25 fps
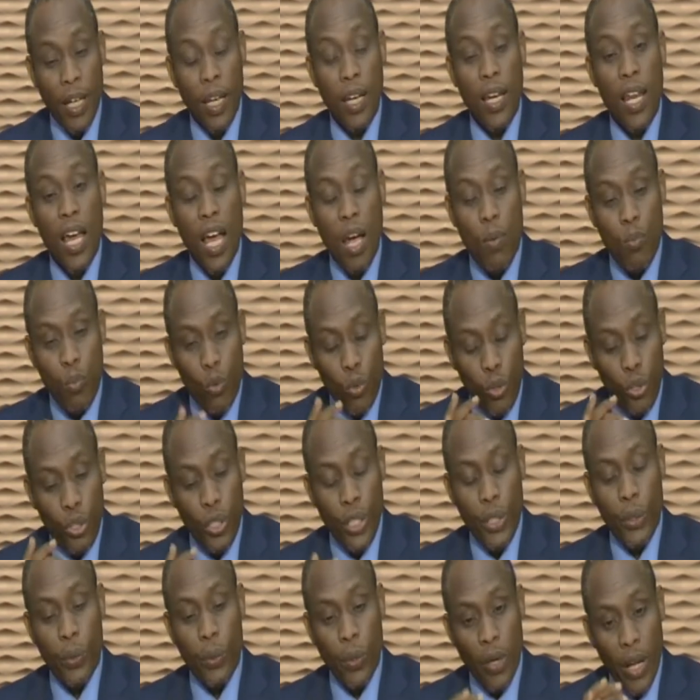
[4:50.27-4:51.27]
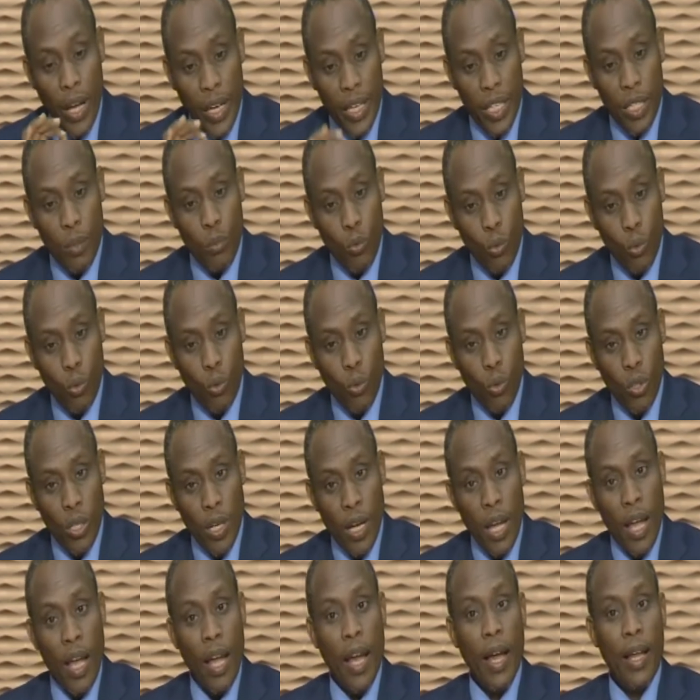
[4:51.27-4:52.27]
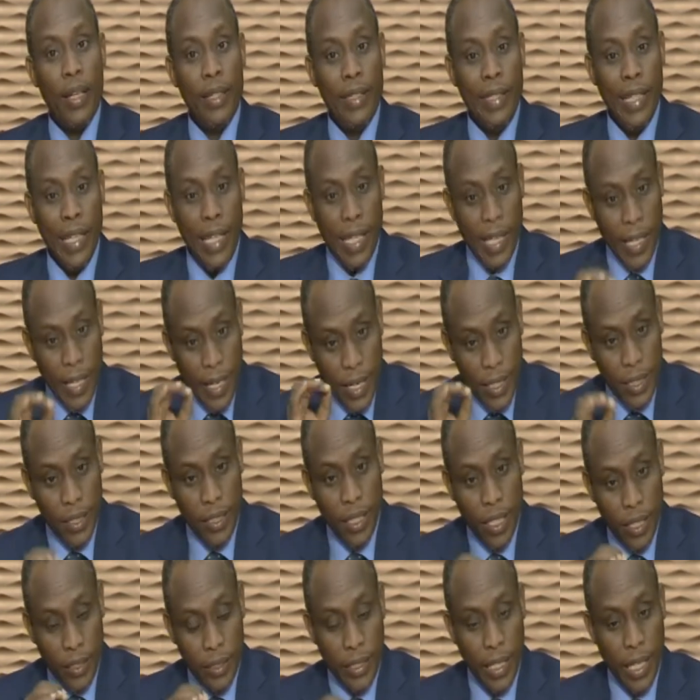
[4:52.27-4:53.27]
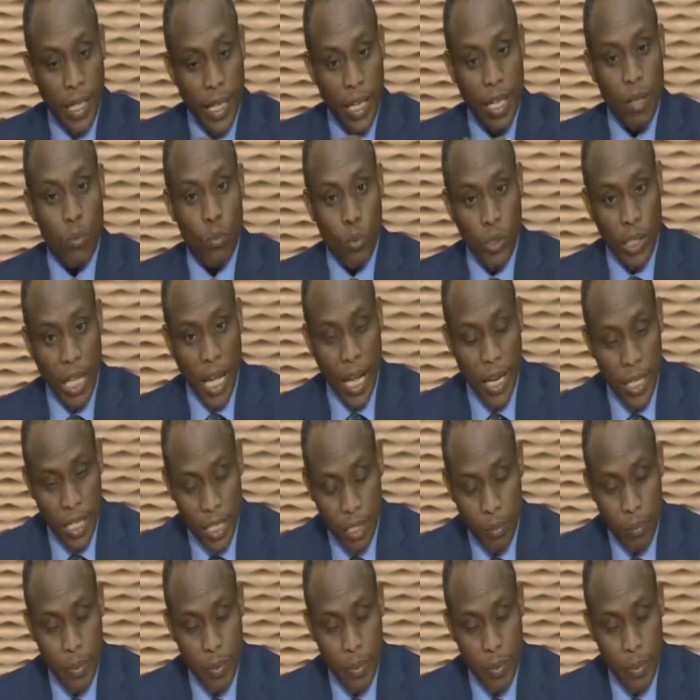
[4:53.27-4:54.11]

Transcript: لابد يراقبوا الديليجات الديليجي المتعلق